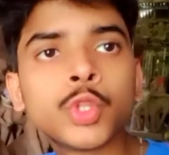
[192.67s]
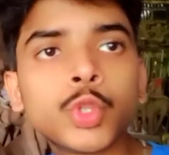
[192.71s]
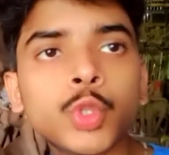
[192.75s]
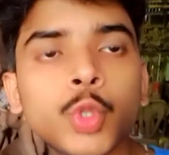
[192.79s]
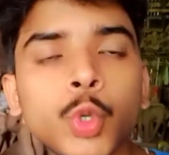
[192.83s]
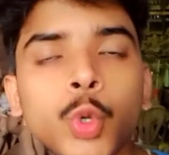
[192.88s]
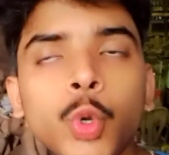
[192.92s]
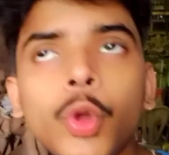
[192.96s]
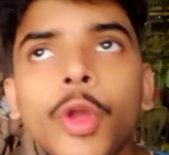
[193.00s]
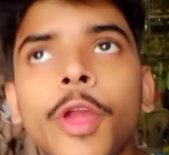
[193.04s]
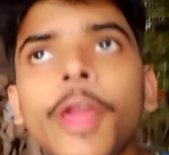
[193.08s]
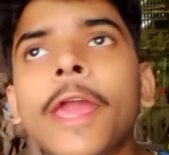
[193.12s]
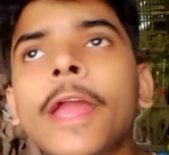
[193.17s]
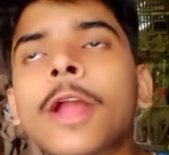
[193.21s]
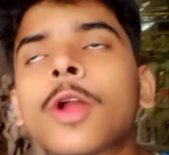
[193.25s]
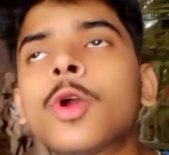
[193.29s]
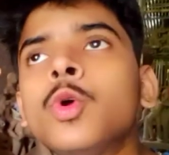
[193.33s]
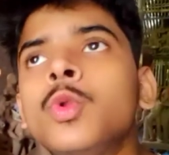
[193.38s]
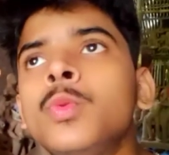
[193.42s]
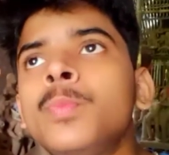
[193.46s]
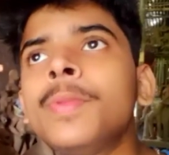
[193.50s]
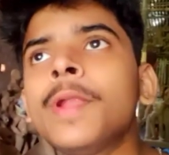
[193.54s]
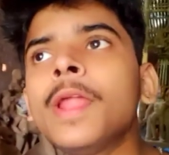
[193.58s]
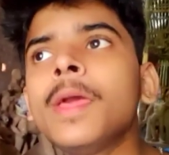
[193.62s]
তো এখন
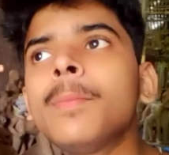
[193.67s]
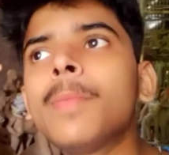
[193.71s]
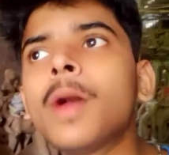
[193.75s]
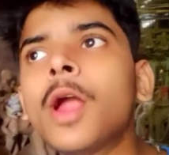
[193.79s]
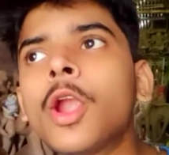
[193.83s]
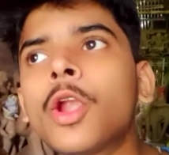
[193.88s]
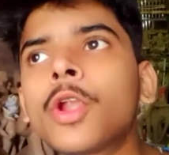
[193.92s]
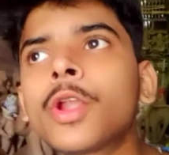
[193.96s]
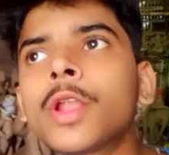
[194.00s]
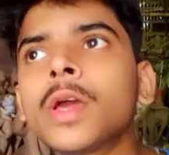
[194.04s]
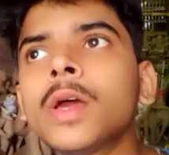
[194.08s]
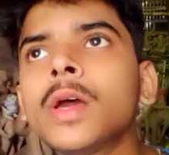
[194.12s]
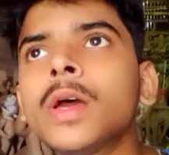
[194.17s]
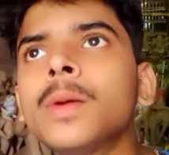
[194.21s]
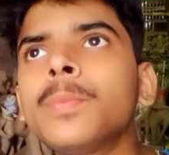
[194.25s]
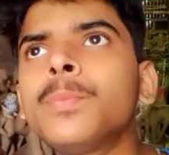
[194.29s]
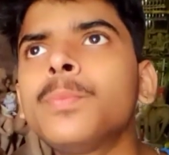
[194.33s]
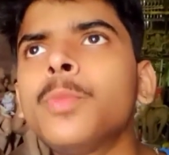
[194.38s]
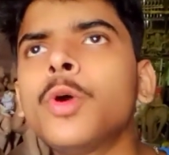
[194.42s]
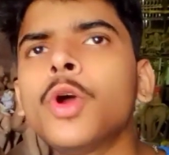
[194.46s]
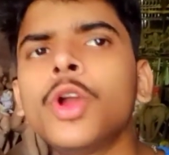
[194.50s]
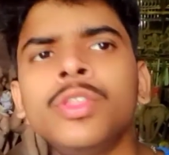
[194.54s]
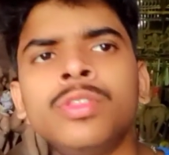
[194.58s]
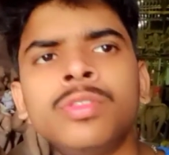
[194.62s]
প্রায় বারোটা
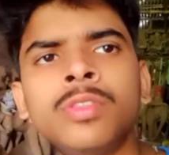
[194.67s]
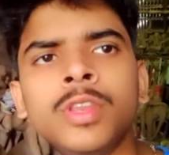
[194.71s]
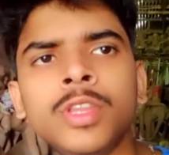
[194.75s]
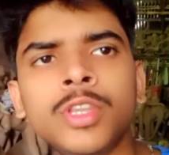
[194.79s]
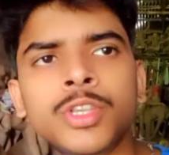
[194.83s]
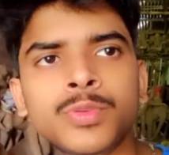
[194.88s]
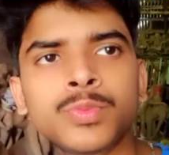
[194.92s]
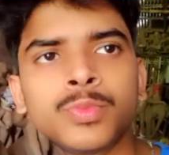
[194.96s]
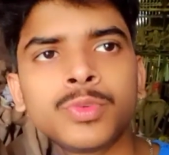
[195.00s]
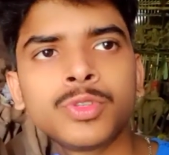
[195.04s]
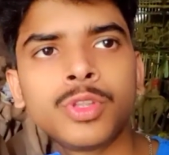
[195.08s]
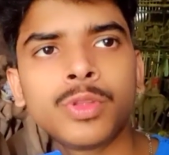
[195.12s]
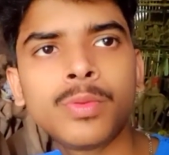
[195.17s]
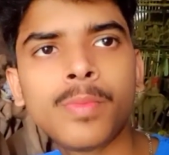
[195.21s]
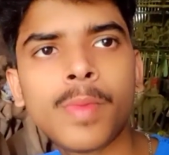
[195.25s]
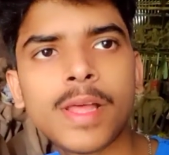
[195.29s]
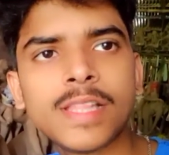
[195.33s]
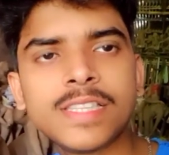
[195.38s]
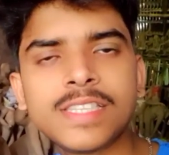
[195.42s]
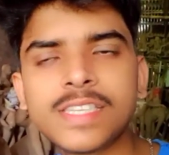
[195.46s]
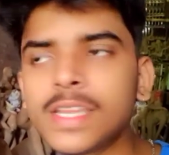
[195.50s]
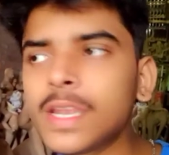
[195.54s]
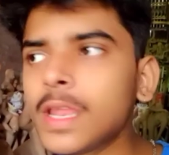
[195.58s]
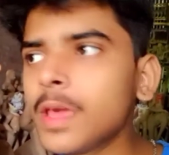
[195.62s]
পঁয়ত্রিশ মতন
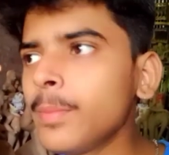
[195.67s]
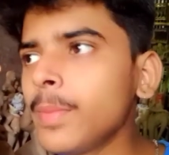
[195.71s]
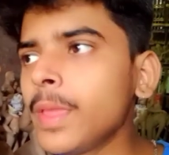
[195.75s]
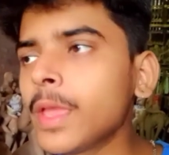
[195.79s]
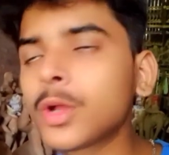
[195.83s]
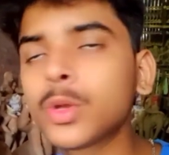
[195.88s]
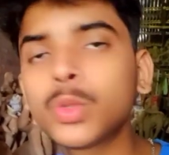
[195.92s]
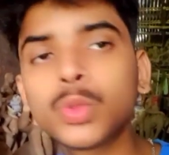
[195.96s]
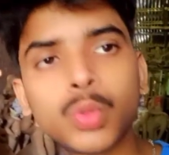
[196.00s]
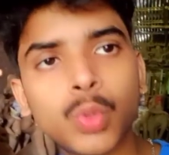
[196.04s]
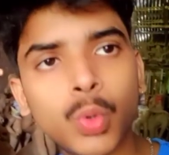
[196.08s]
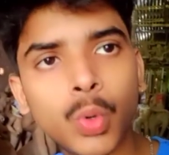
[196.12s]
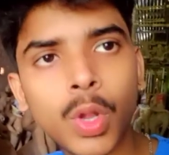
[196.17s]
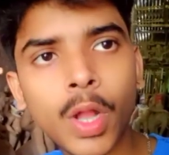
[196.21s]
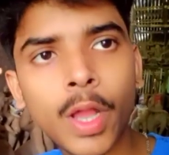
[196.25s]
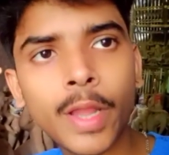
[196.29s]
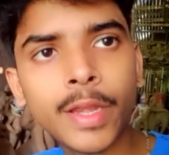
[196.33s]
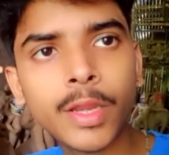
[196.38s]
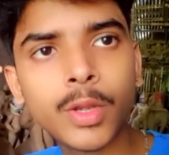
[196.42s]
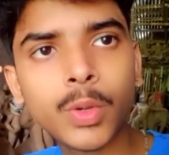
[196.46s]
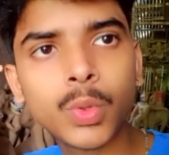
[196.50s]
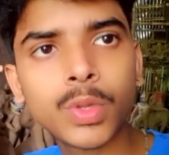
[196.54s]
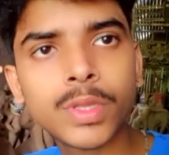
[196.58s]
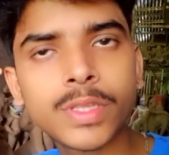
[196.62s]
বাজে আর আমি এখন
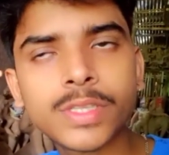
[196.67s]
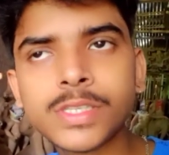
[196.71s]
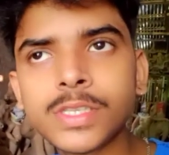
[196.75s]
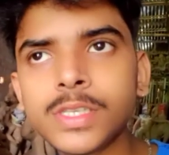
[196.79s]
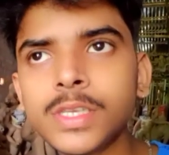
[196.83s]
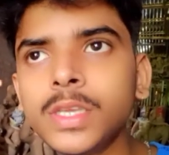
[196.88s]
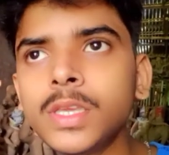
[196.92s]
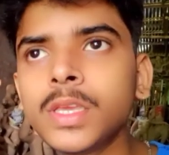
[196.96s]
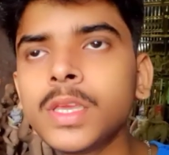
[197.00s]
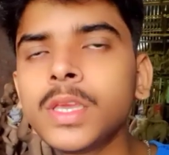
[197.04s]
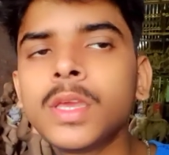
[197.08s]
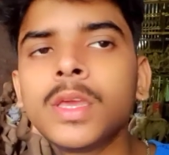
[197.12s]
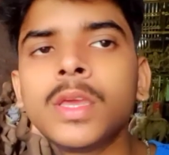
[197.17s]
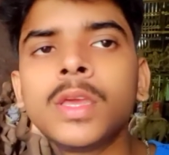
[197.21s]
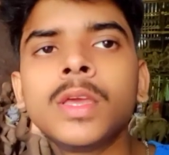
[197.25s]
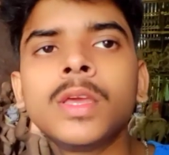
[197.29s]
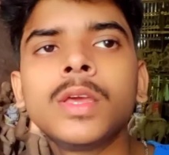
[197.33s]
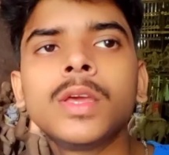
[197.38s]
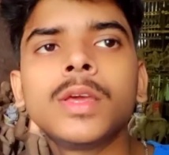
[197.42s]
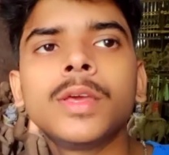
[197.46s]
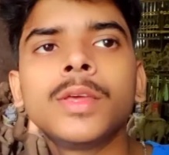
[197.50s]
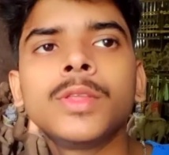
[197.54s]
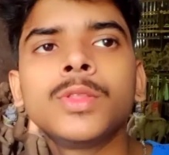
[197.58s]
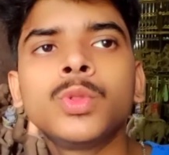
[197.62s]
দোকানে রয়েছি
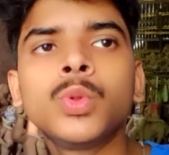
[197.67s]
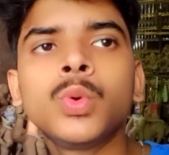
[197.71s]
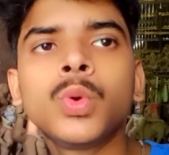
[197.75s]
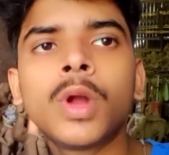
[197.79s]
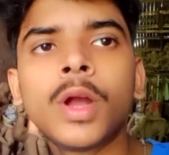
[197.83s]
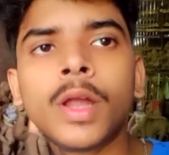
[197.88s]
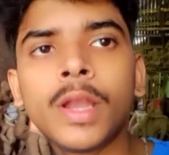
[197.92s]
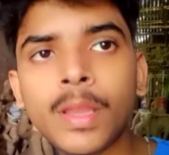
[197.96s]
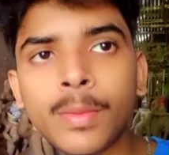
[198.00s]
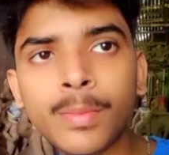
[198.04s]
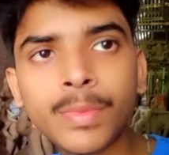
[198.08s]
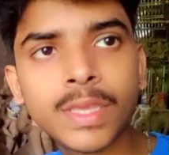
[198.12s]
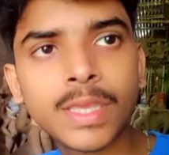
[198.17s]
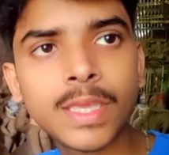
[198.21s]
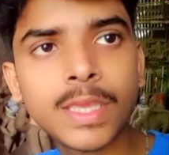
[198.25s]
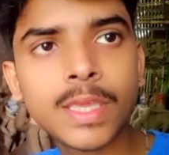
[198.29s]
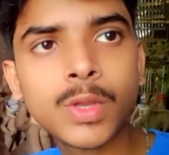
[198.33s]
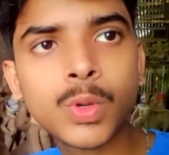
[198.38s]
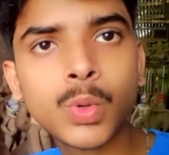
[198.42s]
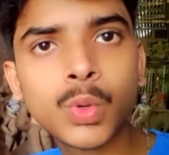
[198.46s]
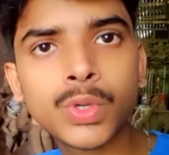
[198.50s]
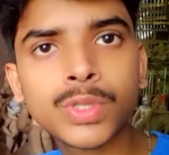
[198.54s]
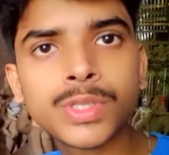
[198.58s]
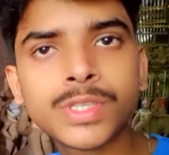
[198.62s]
দোকানে আমি কি
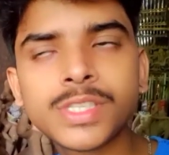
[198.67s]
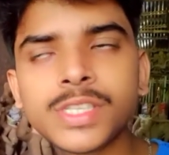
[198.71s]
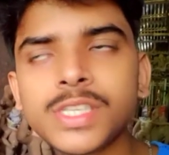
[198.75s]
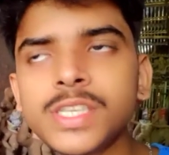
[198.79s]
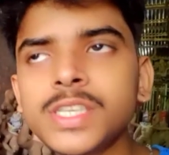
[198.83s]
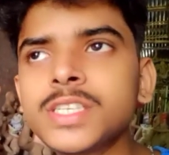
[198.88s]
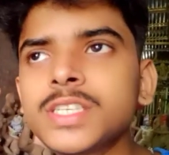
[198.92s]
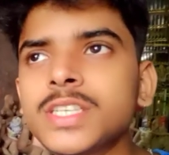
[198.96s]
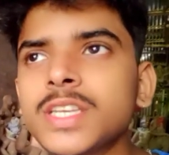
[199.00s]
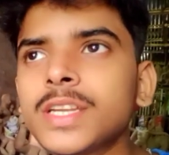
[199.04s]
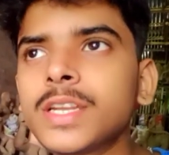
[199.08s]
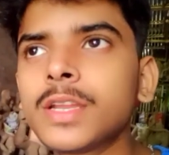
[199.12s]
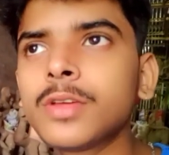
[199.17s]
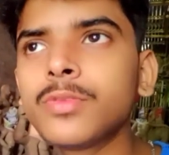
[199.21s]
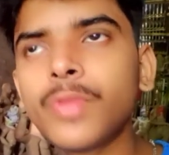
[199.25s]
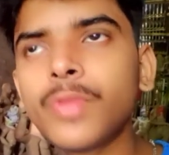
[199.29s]
করছি সেটাও